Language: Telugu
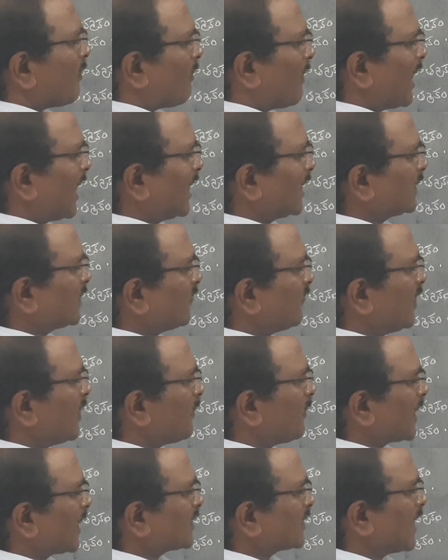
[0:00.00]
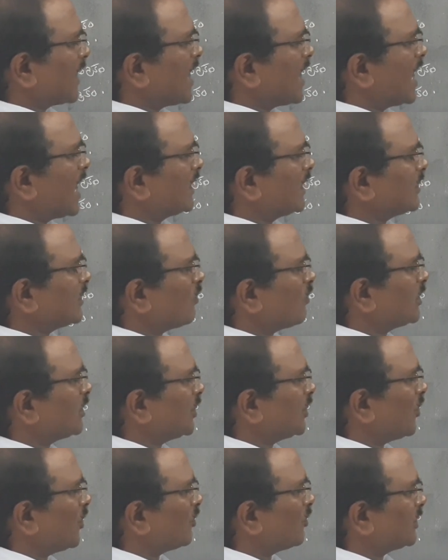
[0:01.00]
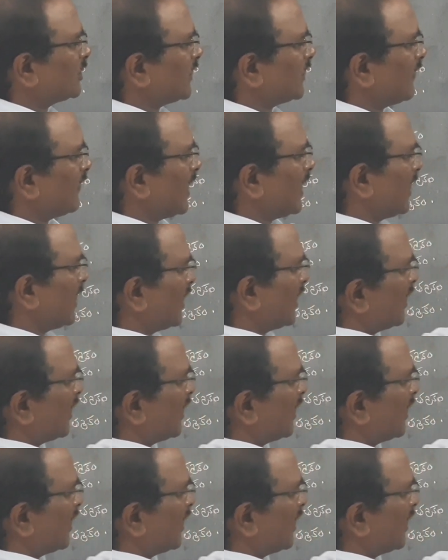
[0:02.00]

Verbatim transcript: మైనస్ వి ప్లస్ ఐఆర్ ఈజ్ ఈక్వల్ జీరో వచ్చింది